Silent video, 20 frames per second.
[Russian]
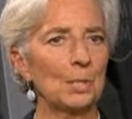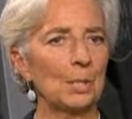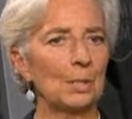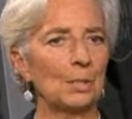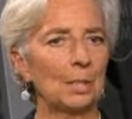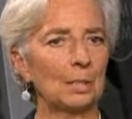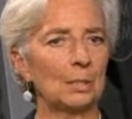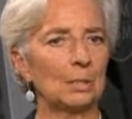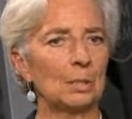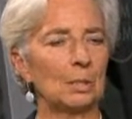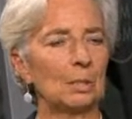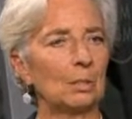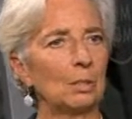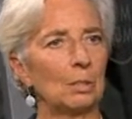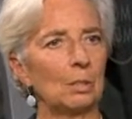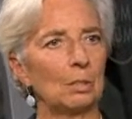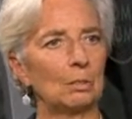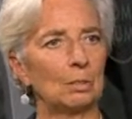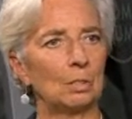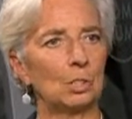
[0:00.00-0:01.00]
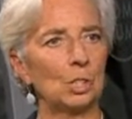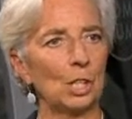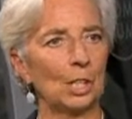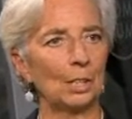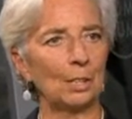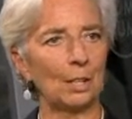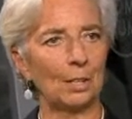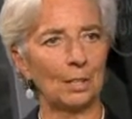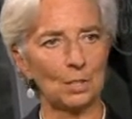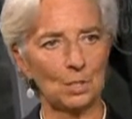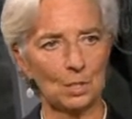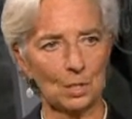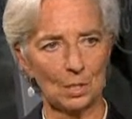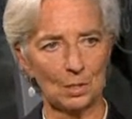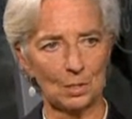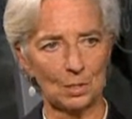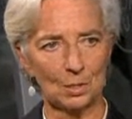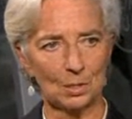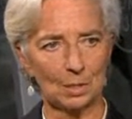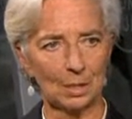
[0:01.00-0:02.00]
с финансовым кризисом может
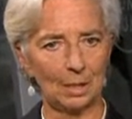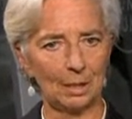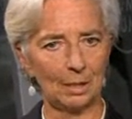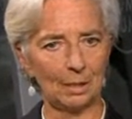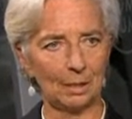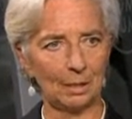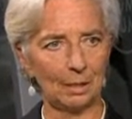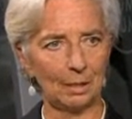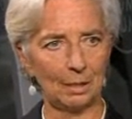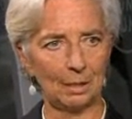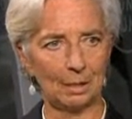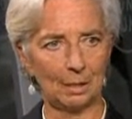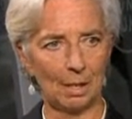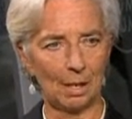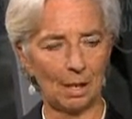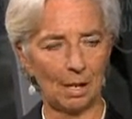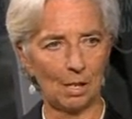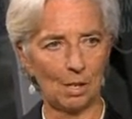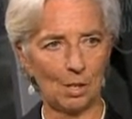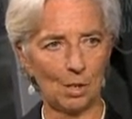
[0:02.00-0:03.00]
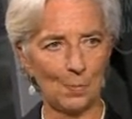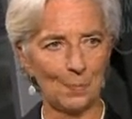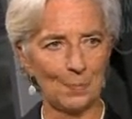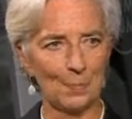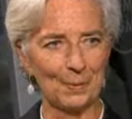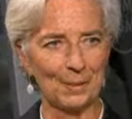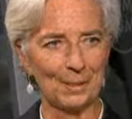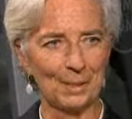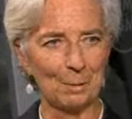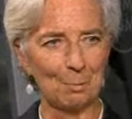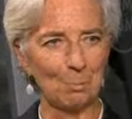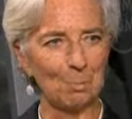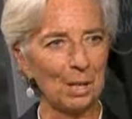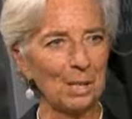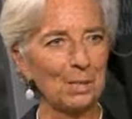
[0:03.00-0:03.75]
стать реально катастрофичной.